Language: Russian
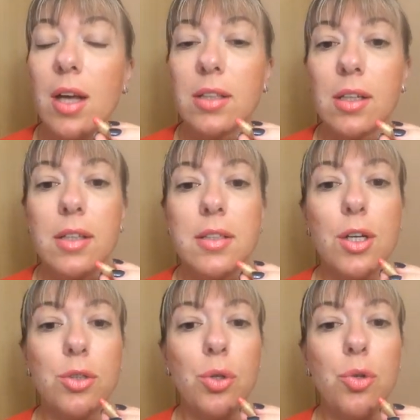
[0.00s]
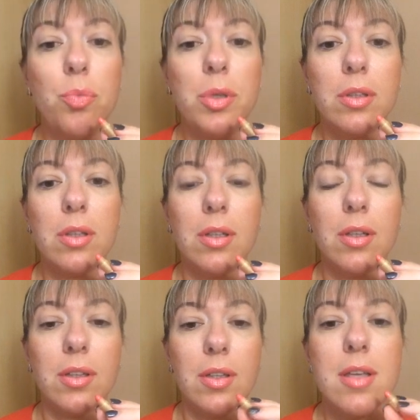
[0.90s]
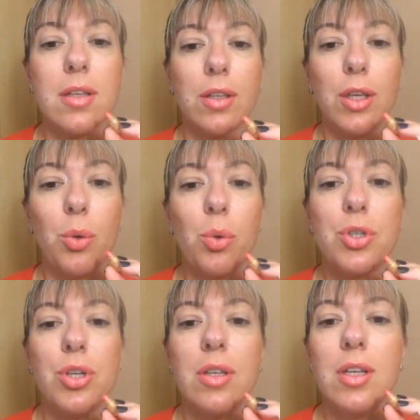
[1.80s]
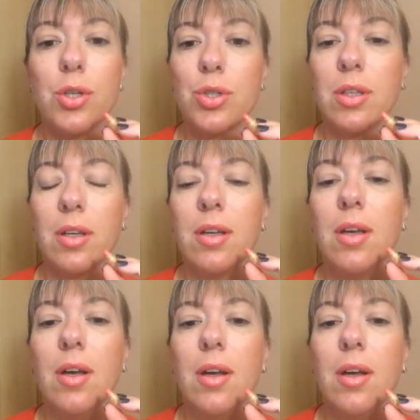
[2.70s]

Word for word: Это для тех, кто любит, э, знаете, такие очень нежные